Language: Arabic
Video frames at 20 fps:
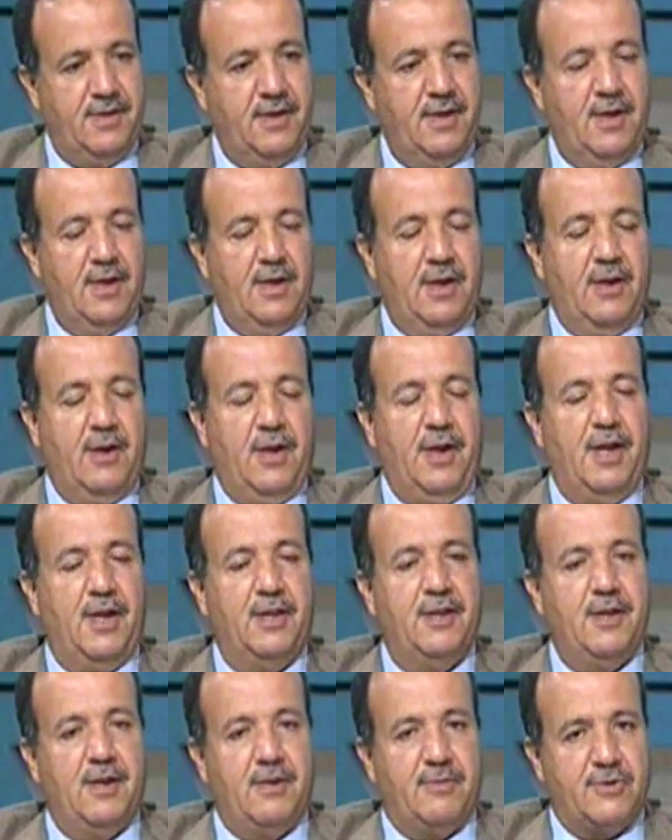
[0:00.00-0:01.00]
صحيح. احنا
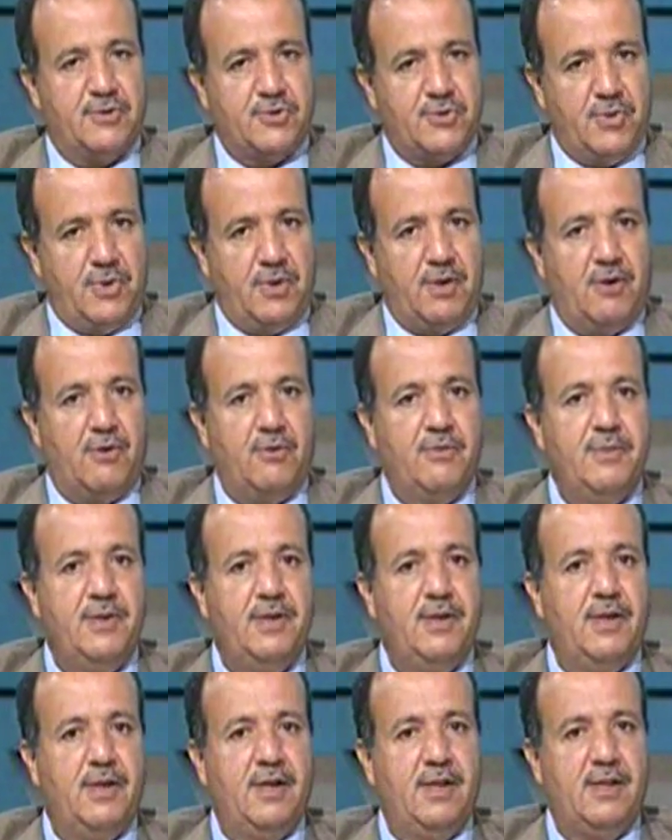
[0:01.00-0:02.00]
عندنا مشروع
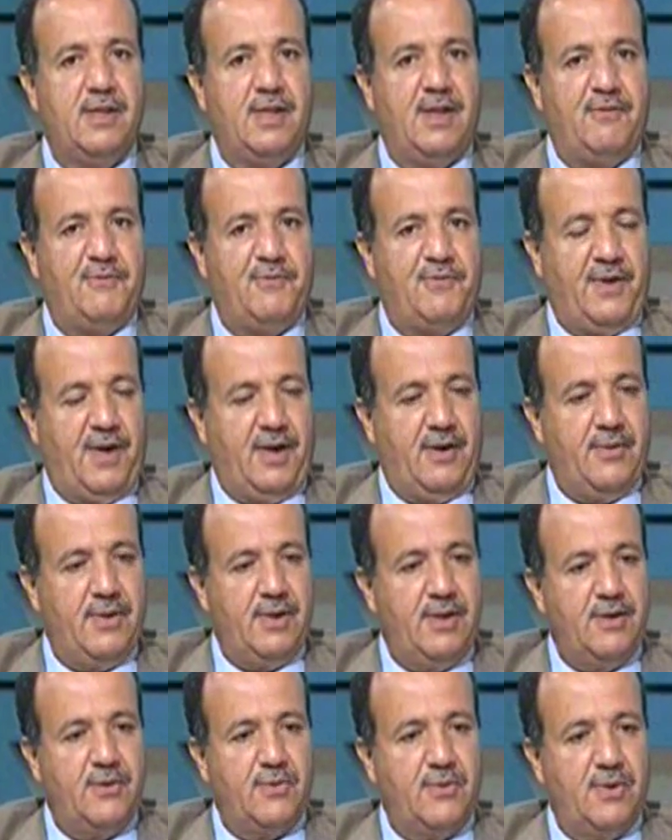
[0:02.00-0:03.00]
قومي التف
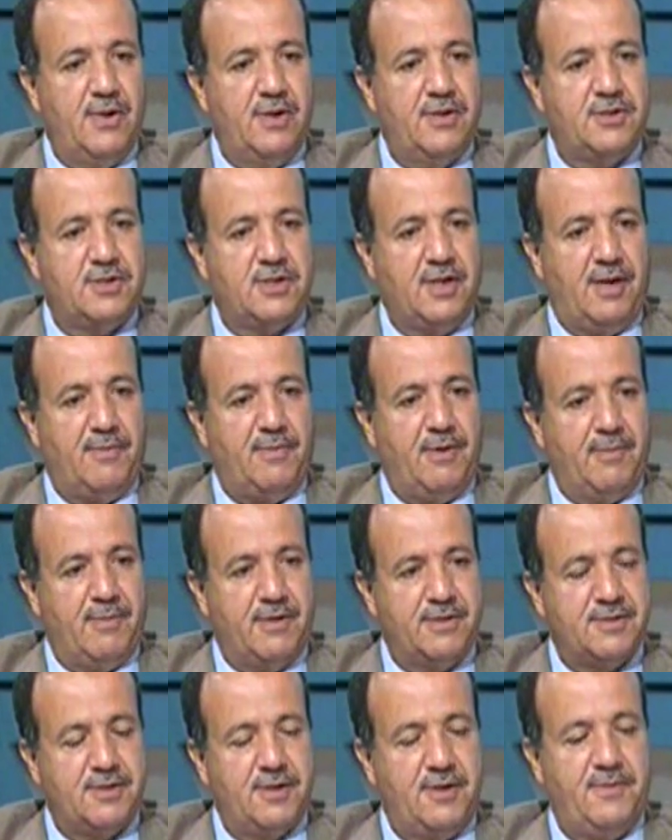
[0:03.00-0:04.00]
حواليه كل الشعب
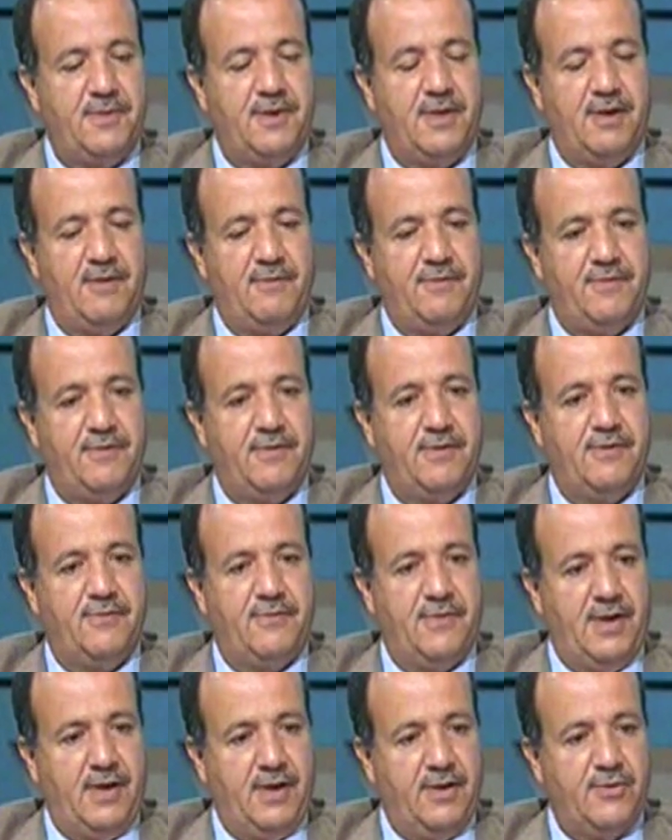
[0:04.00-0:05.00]
المصري بكافة
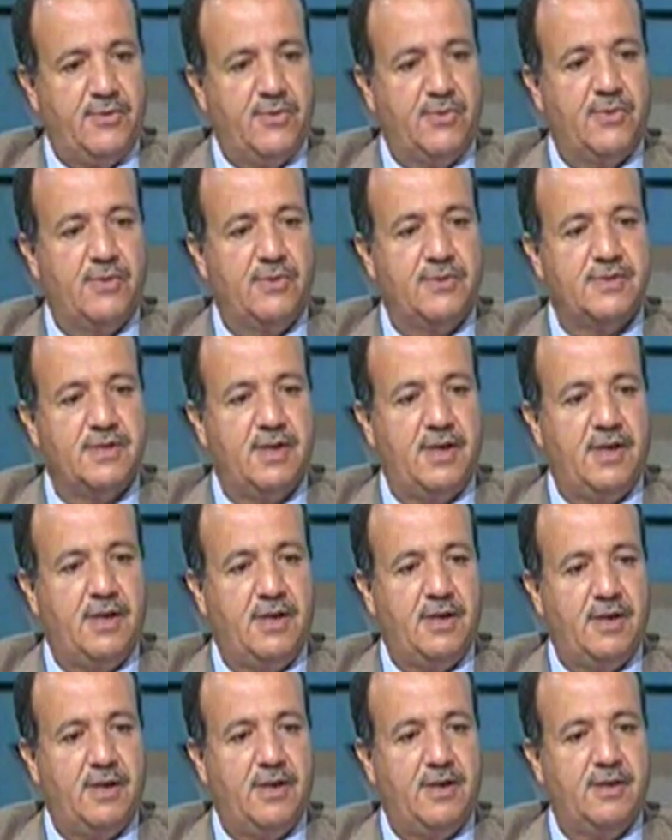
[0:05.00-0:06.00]
فئاته
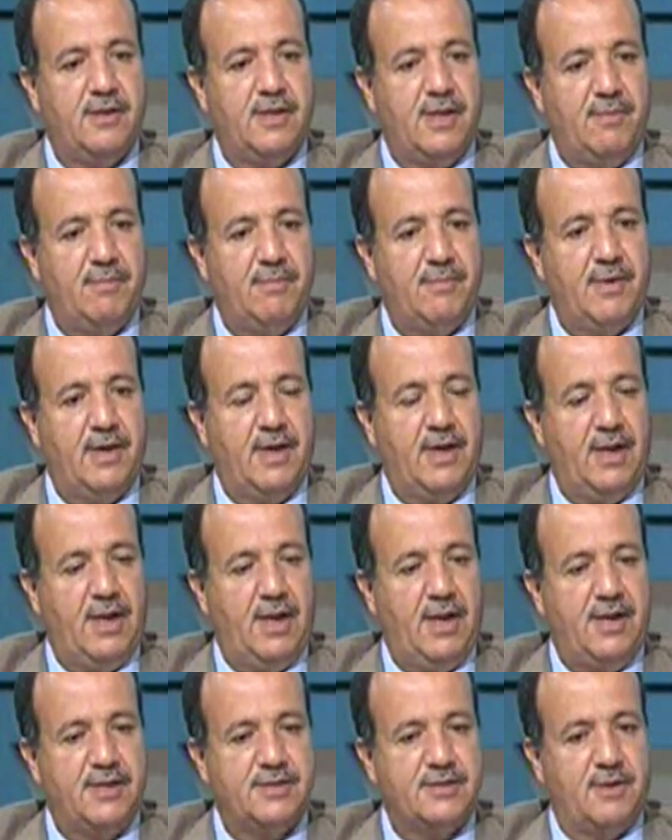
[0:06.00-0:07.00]
آه تم
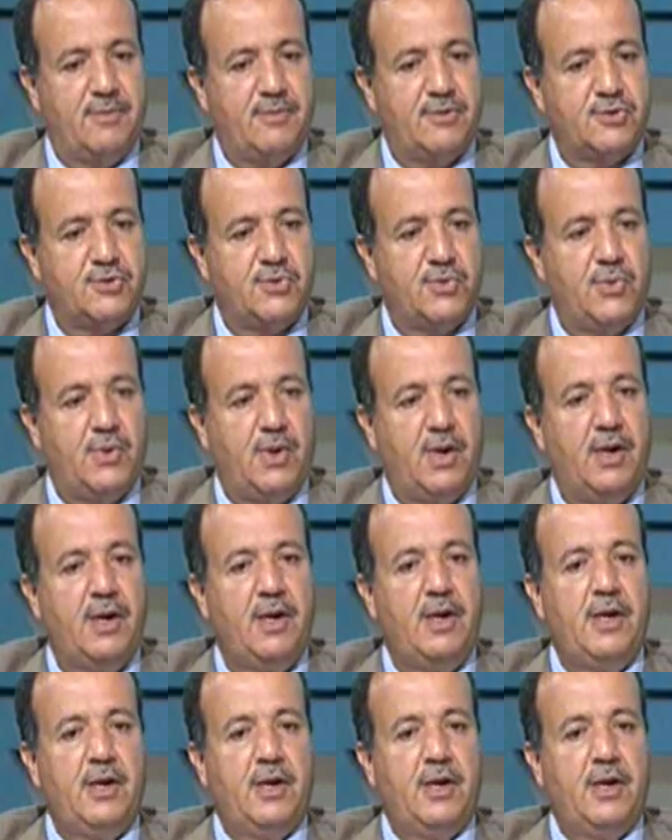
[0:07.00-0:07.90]
خلال هذا المشروع